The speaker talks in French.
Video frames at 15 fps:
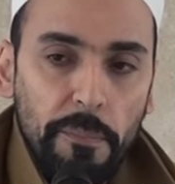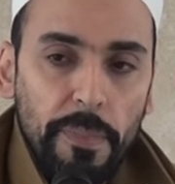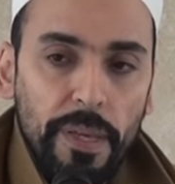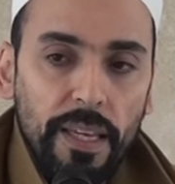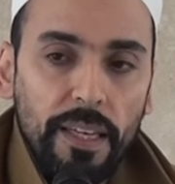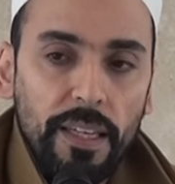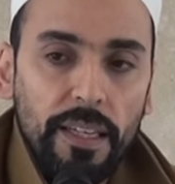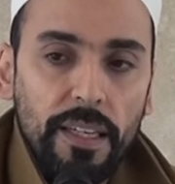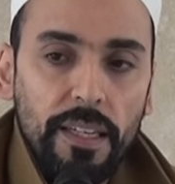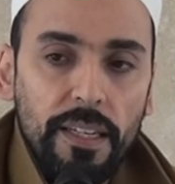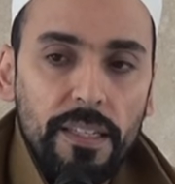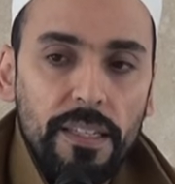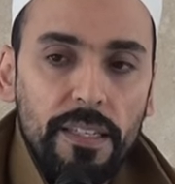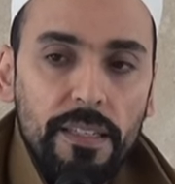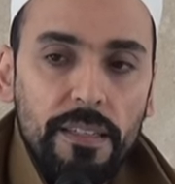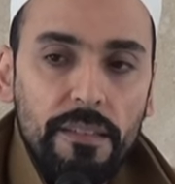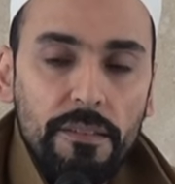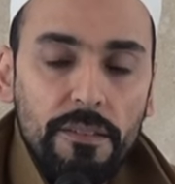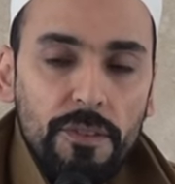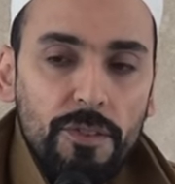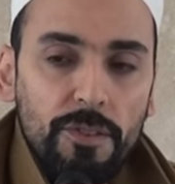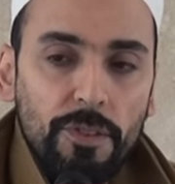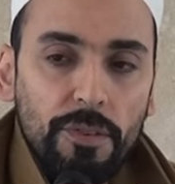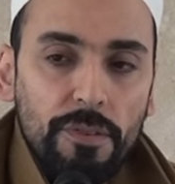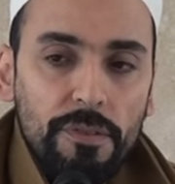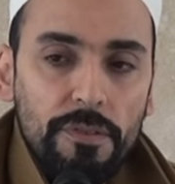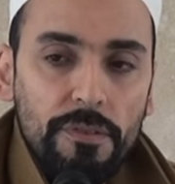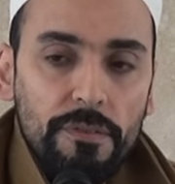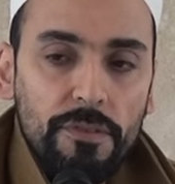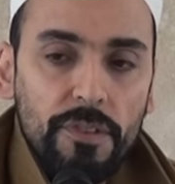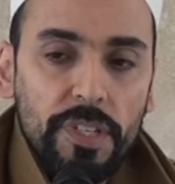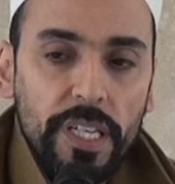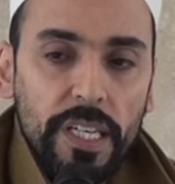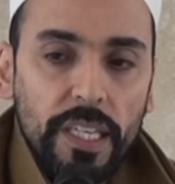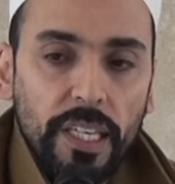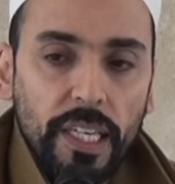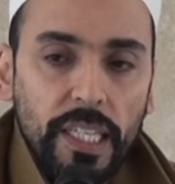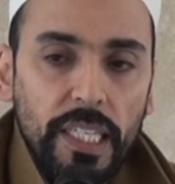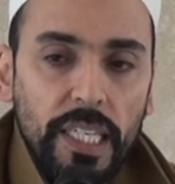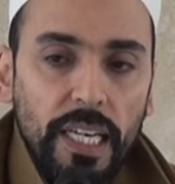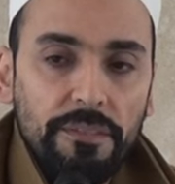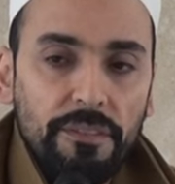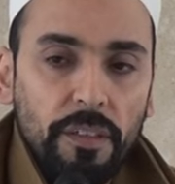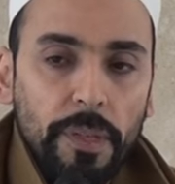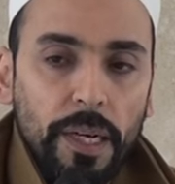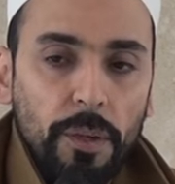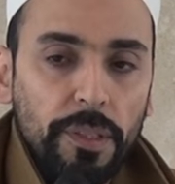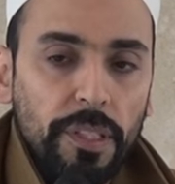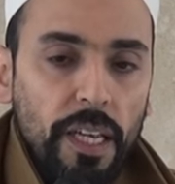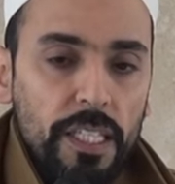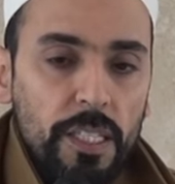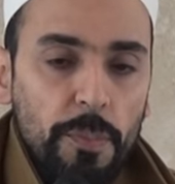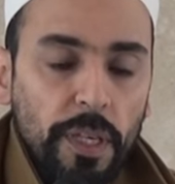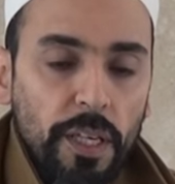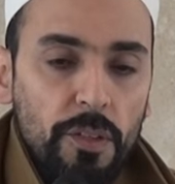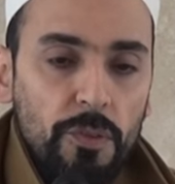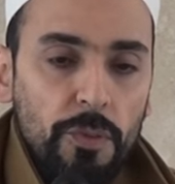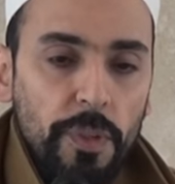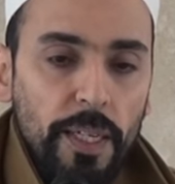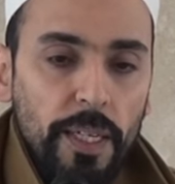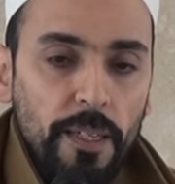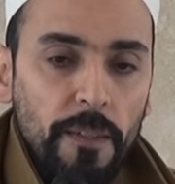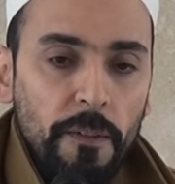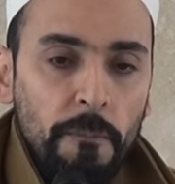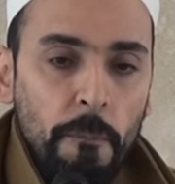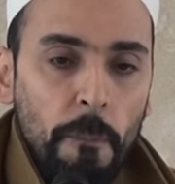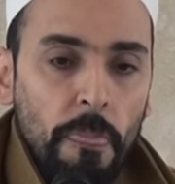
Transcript: Mais il dit, ce que j'ai écrit avant ma retraite spirituelle